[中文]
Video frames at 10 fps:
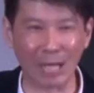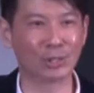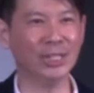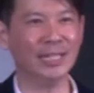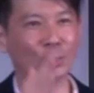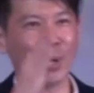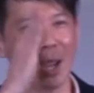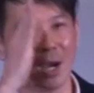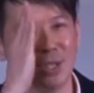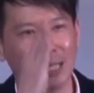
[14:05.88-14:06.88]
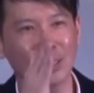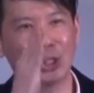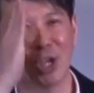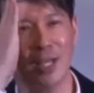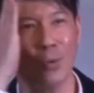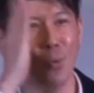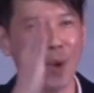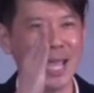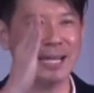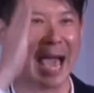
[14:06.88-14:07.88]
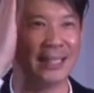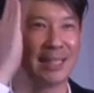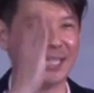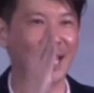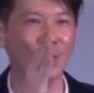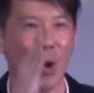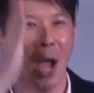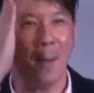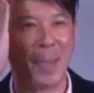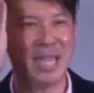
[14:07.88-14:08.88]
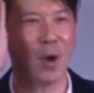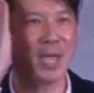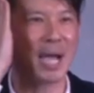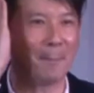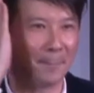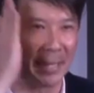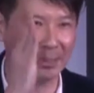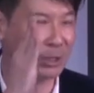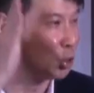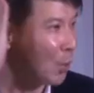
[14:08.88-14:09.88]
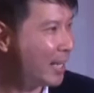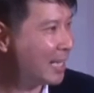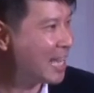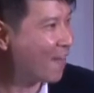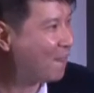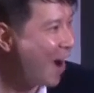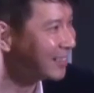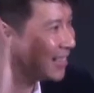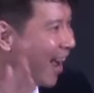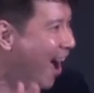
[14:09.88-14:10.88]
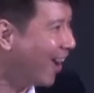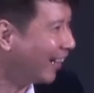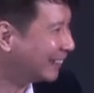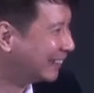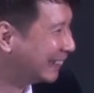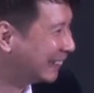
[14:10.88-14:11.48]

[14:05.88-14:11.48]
导致你对人生未来的前路没有一个明确的一个方向。